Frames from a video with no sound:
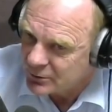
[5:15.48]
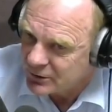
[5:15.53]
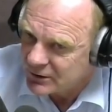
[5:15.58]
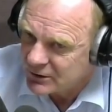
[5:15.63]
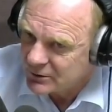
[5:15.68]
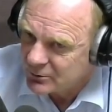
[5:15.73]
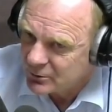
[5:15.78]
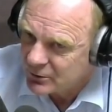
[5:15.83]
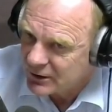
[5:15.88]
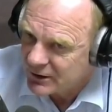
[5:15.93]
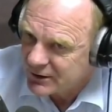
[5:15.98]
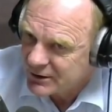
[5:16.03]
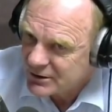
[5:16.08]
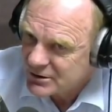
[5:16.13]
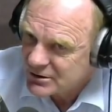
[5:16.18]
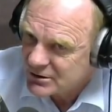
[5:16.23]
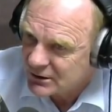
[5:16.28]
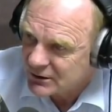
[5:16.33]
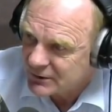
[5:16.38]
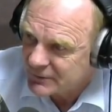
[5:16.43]
Поэтому,
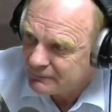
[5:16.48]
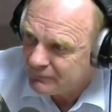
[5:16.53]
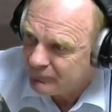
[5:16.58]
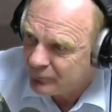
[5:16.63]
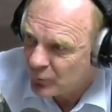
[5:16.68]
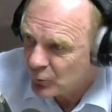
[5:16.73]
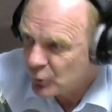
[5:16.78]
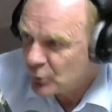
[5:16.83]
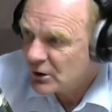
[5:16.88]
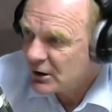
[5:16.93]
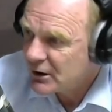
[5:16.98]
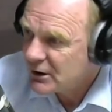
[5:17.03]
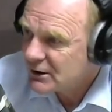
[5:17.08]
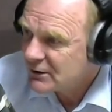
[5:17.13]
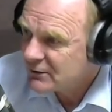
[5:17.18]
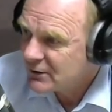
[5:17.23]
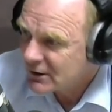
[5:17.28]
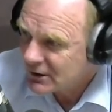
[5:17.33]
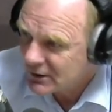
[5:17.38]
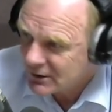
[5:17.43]
конечно, но для
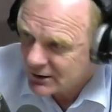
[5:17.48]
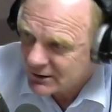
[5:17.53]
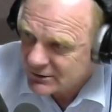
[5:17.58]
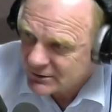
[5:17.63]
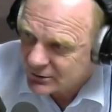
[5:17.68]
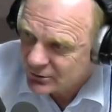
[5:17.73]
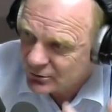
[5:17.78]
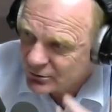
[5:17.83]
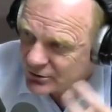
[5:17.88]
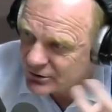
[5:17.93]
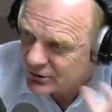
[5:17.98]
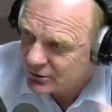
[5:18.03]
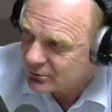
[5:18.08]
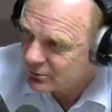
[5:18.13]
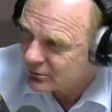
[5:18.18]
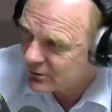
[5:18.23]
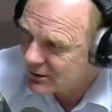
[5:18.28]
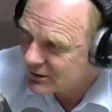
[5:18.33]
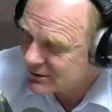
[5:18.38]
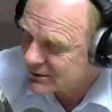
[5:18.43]
этого как раз и нужны
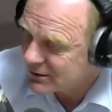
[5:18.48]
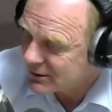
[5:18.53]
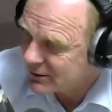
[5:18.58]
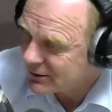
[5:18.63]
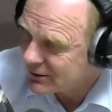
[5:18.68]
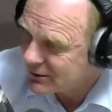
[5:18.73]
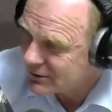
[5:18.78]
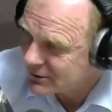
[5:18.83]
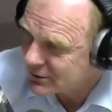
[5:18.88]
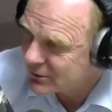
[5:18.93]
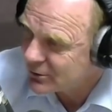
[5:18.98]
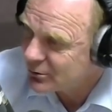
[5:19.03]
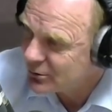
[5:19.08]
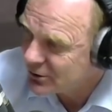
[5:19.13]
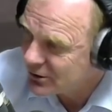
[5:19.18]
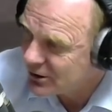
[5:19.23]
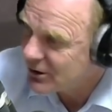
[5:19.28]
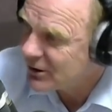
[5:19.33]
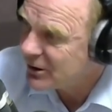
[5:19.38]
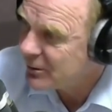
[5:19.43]
у нас а,
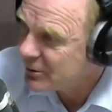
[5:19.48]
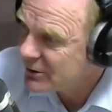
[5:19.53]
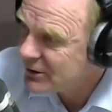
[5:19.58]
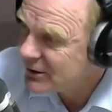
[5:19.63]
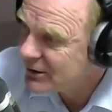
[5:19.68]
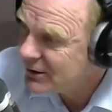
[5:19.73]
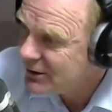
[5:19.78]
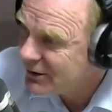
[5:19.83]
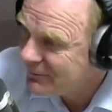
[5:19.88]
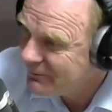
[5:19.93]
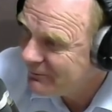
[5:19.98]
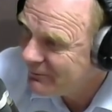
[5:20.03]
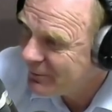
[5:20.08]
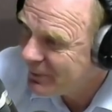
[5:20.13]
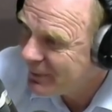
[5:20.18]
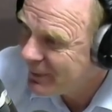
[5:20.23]
сотрудники ГИБДД,